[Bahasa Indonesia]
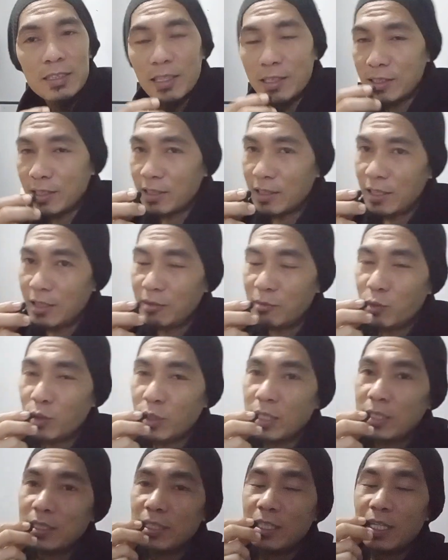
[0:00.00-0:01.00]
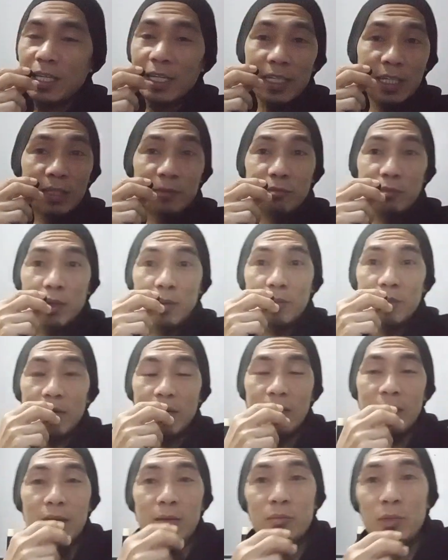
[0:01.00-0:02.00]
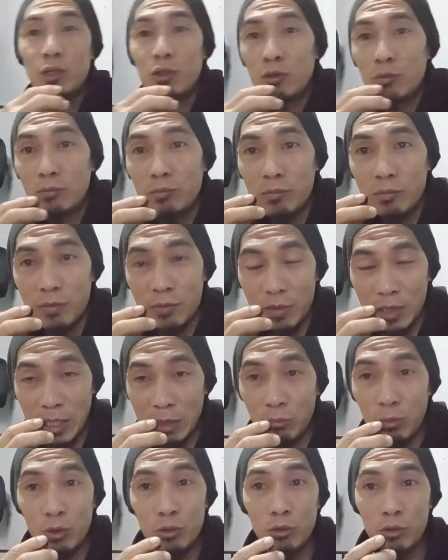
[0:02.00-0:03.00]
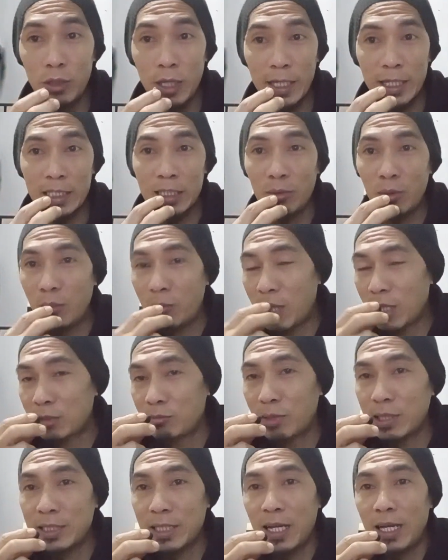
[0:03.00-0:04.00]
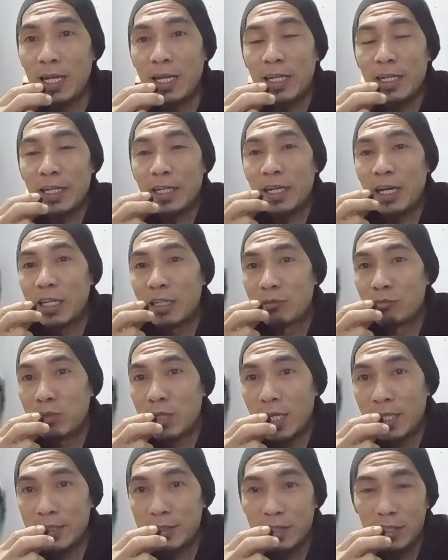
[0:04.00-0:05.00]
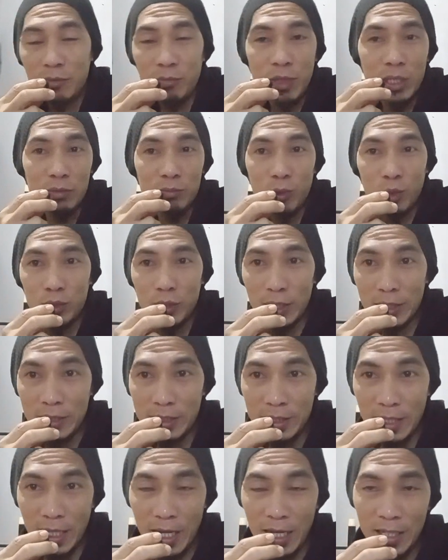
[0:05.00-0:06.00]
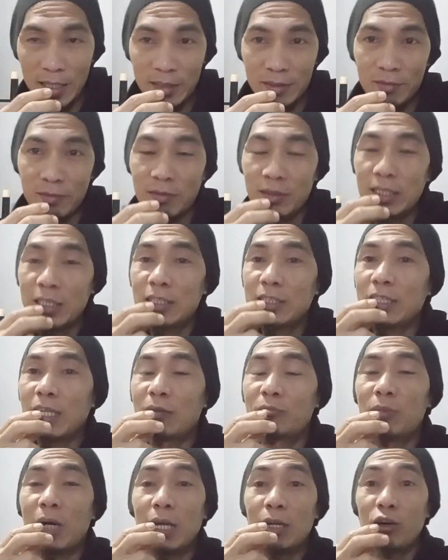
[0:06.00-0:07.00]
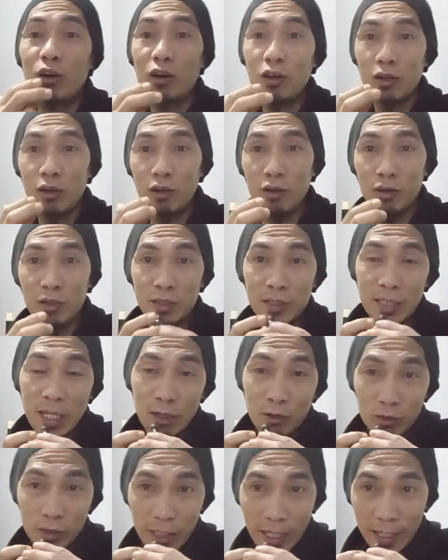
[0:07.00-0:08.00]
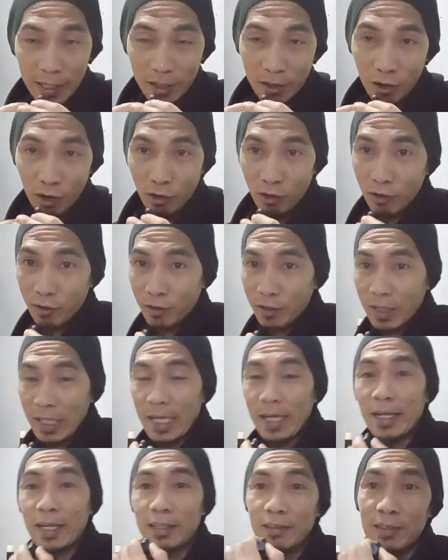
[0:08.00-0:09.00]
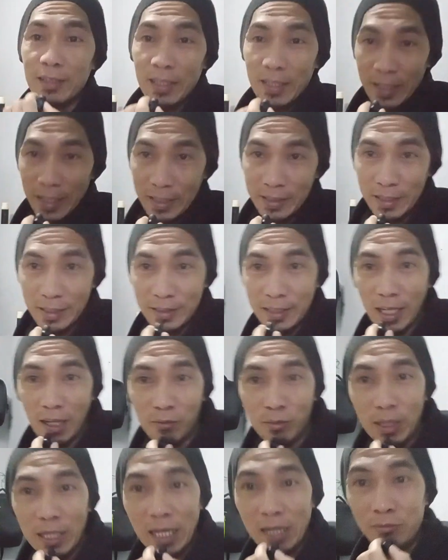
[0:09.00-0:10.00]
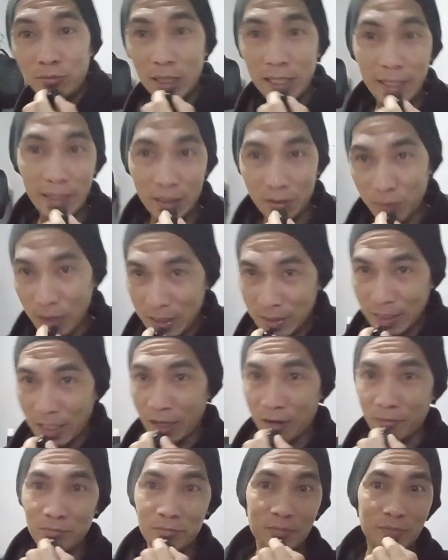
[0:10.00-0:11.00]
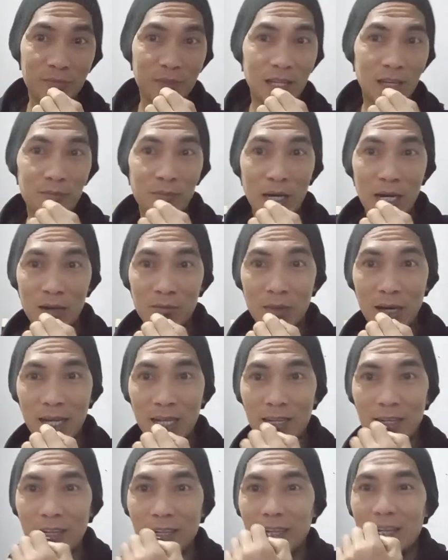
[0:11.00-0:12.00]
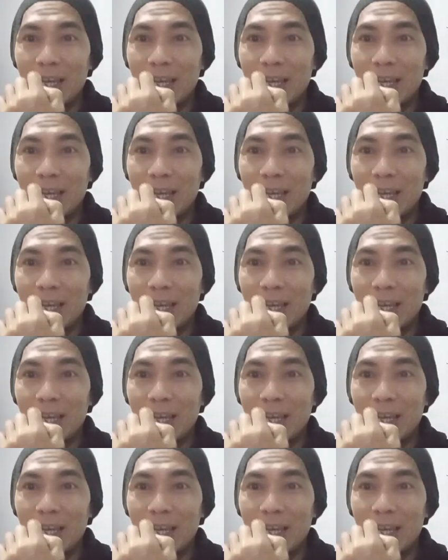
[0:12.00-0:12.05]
Soalnya ini mungkin tidak lagi eh, belum libur dulu lah kita membahas masalah rekalibrasi paspor tendang, tembak lorong, jalur tekong ya kan, agensi abal-abal yang di Batam. Apa kabar?